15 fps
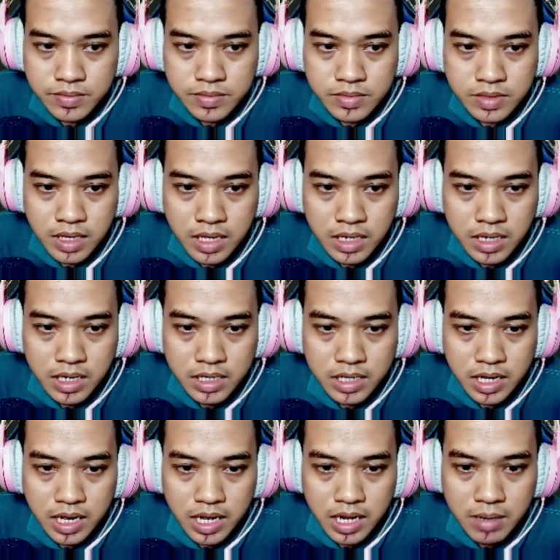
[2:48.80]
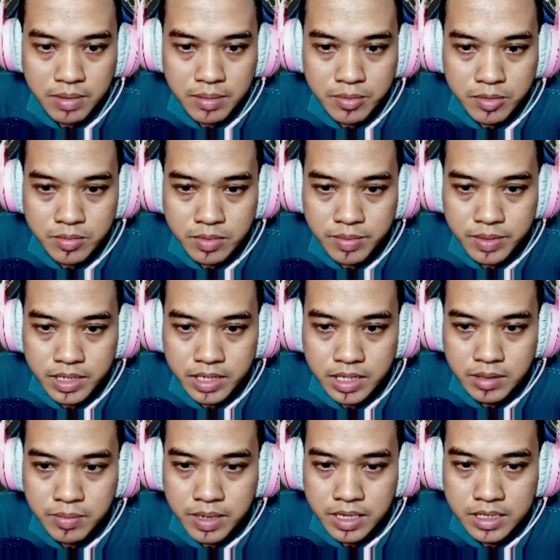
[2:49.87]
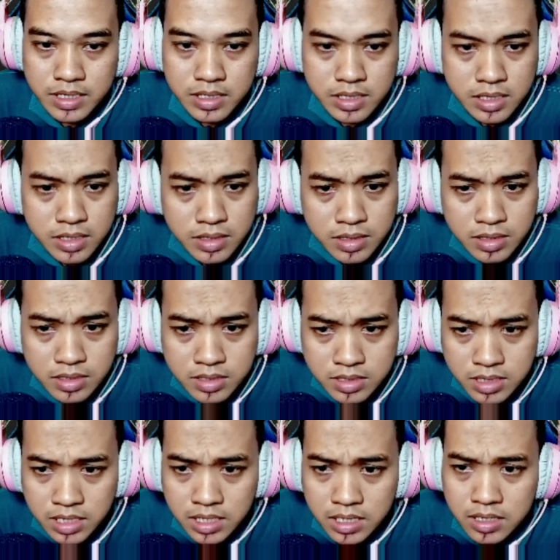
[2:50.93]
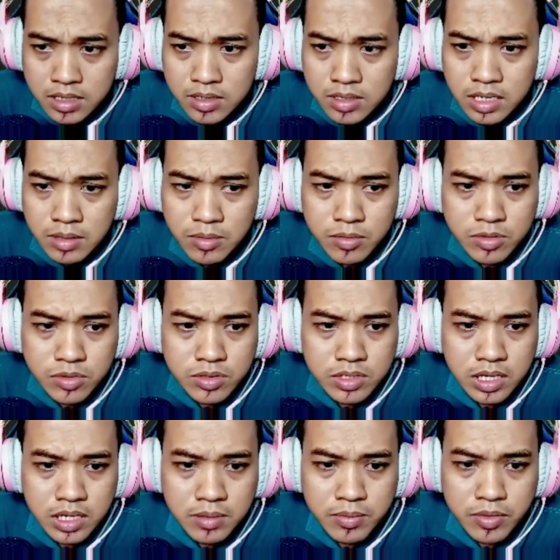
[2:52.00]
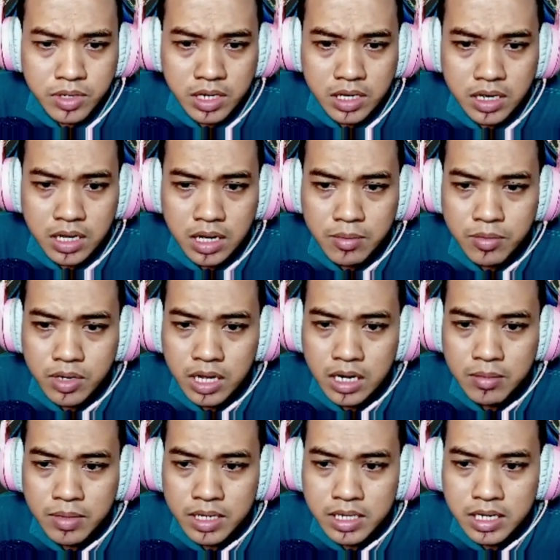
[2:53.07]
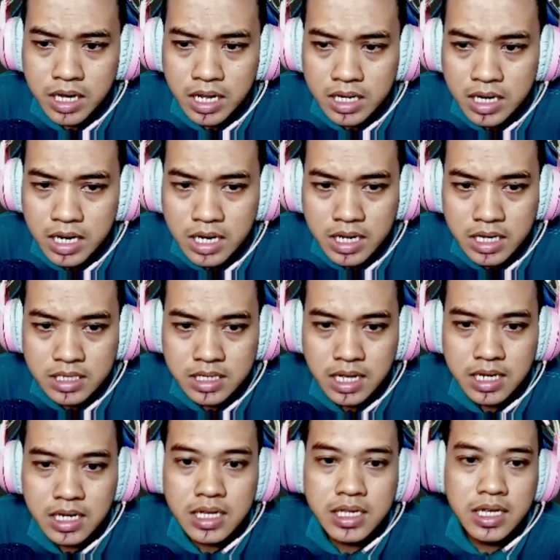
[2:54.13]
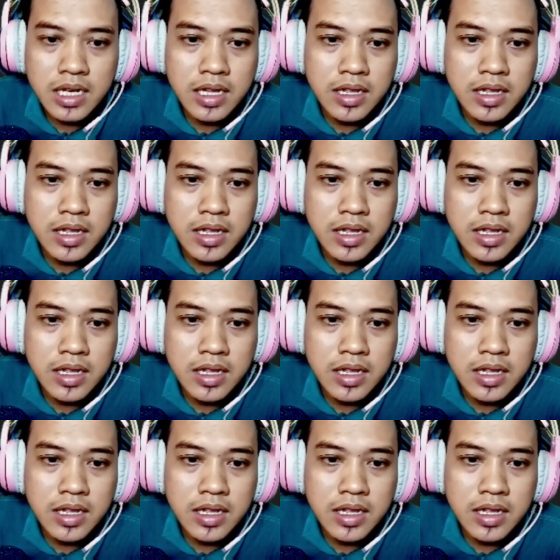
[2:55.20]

akhirnya Alpa pun berpikir panjang Jang dan memutuskan pulang ke kampung halaman dengan dana yang seadanya.